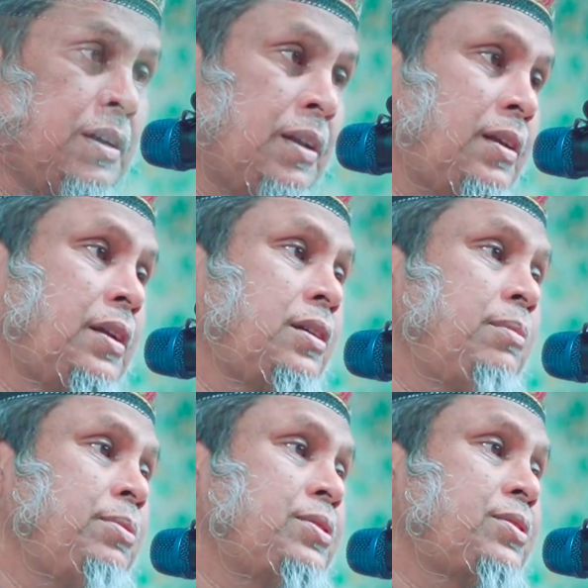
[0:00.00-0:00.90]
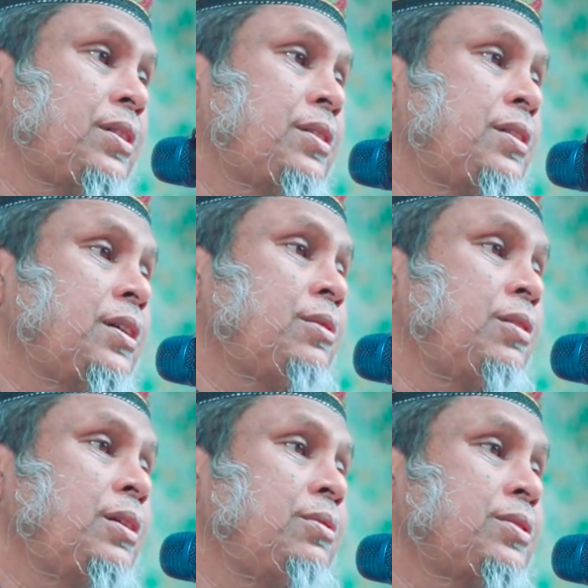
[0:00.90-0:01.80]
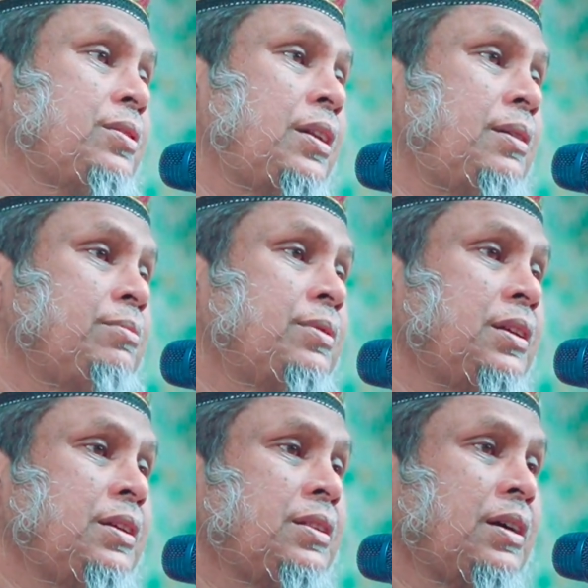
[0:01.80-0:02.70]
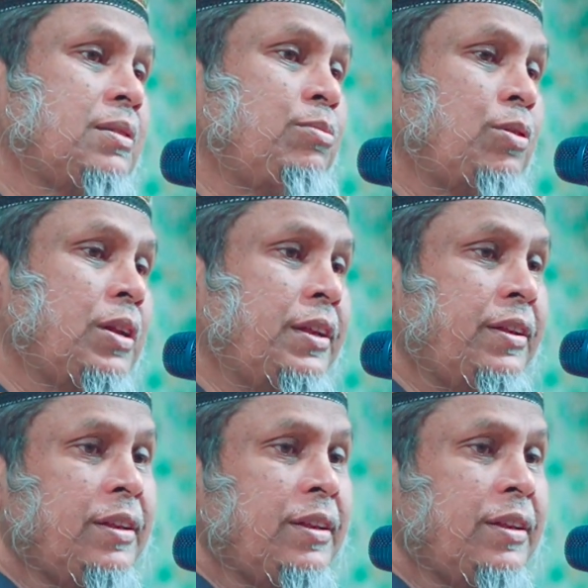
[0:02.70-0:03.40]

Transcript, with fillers: আল্লাহর নবী সাল্লাহ আলী আসাল্লাম তিনি তাকে বললেন